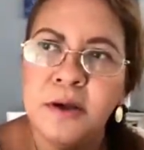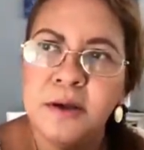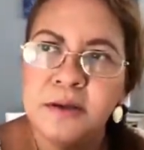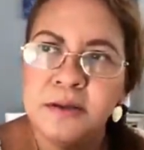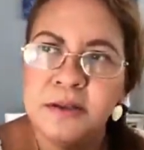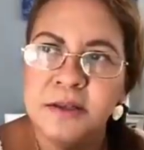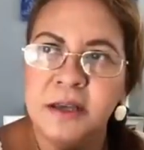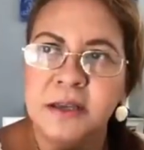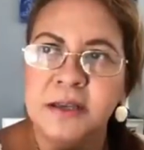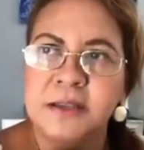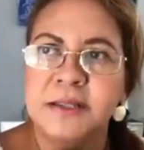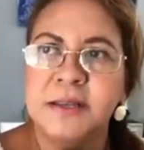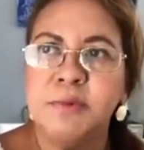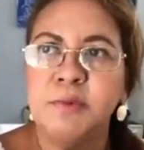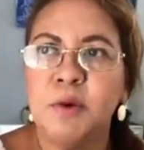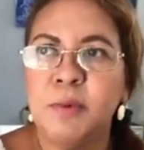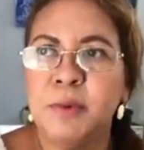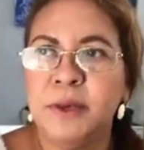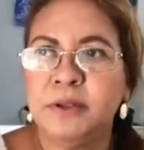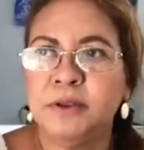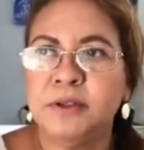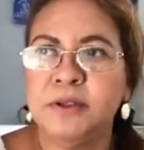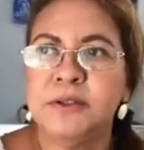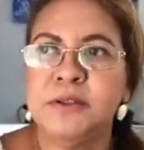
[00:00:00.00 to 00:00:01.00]
Si en este
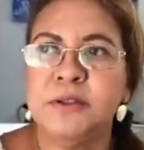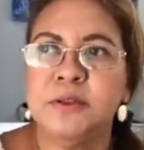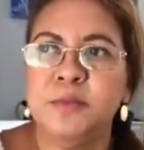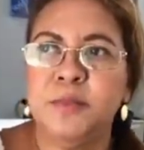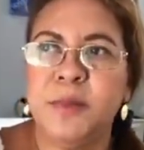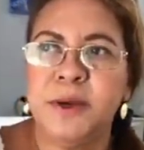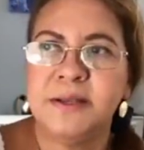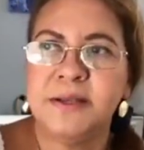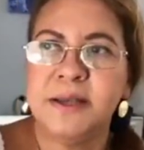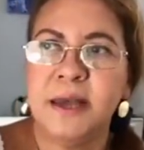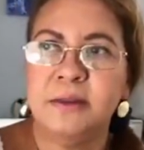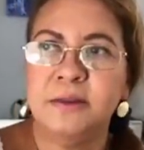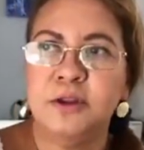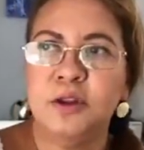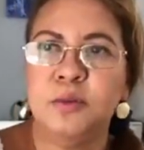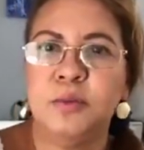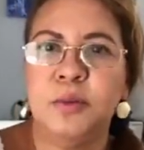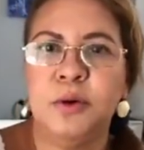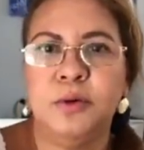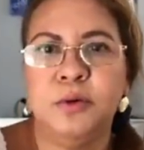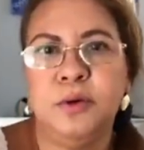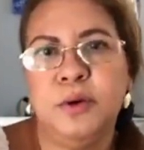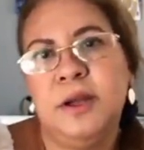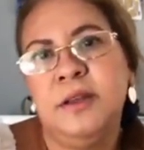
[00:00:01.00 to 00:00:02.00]
momento estoy pasando
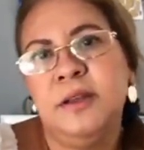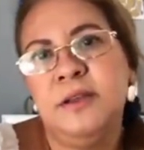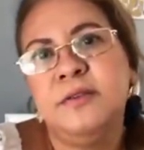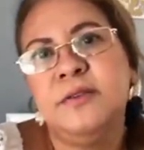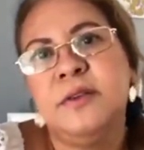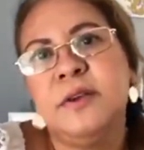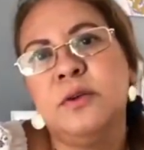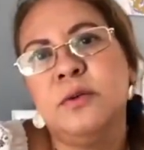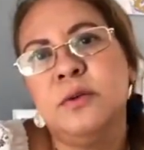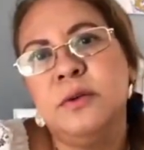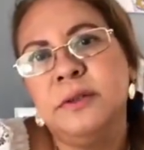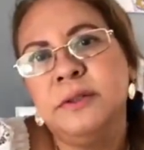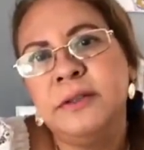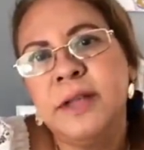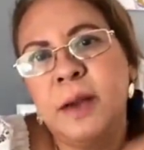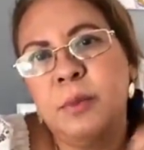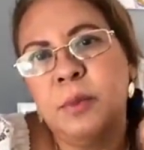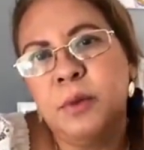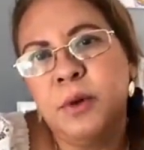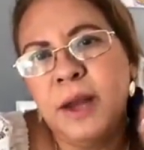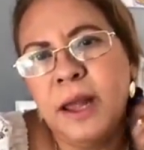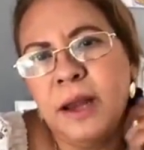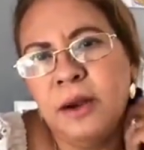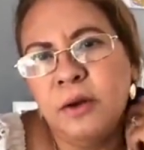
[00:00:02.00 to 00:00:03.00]
por una dificultad,
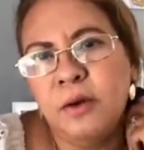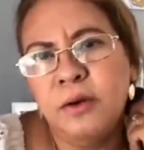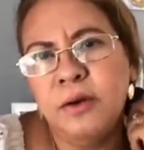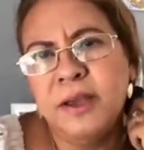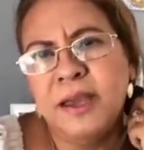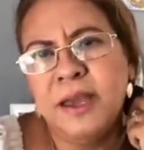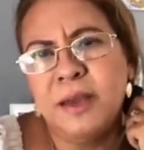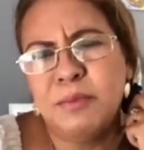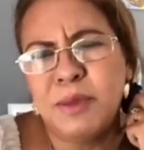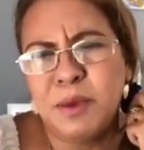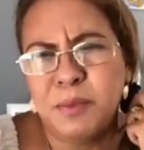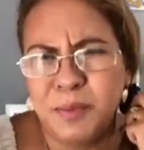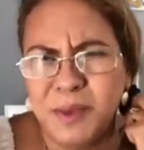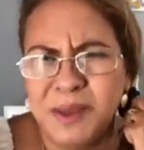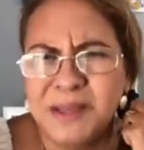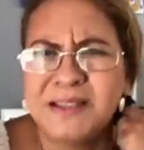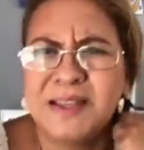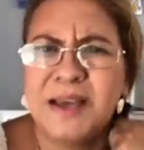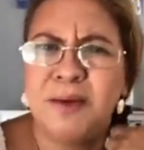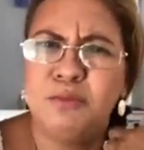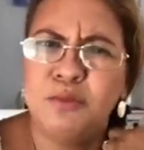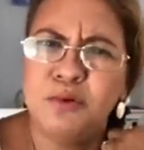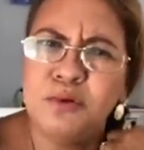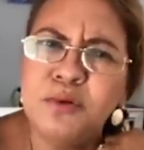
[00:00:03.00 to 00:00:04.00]
por algo que me
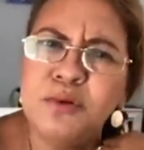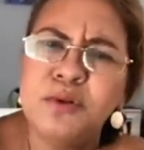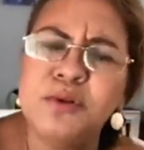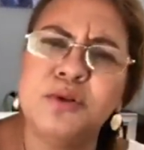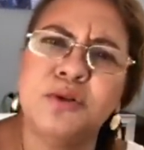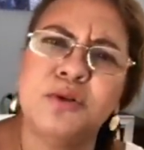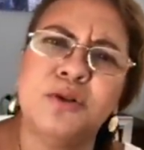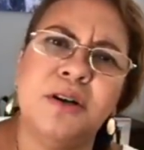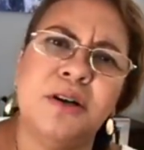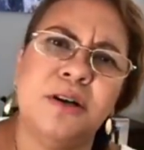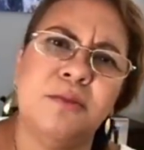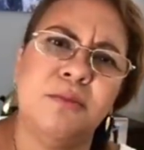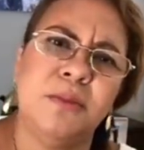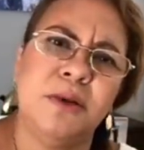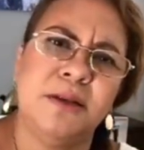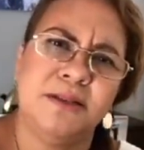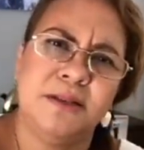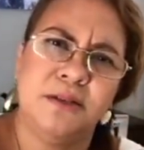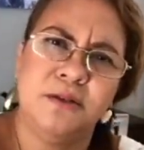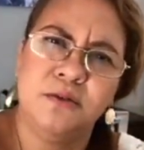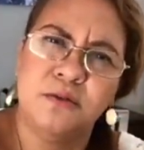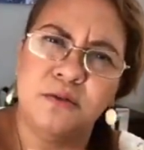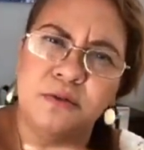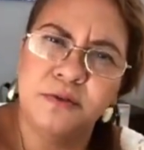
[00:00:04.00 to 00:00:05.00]
pesa mucho, que me
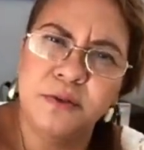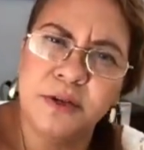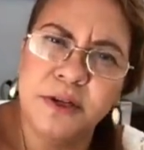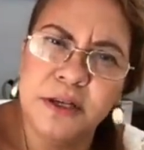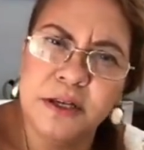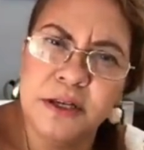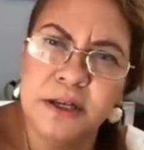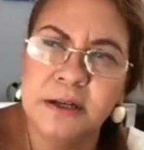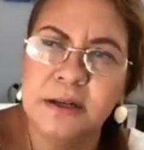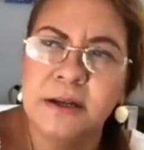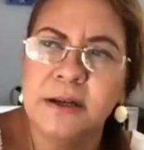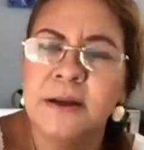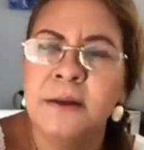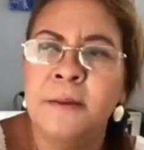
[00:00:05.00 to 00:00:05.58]
hace sufrir,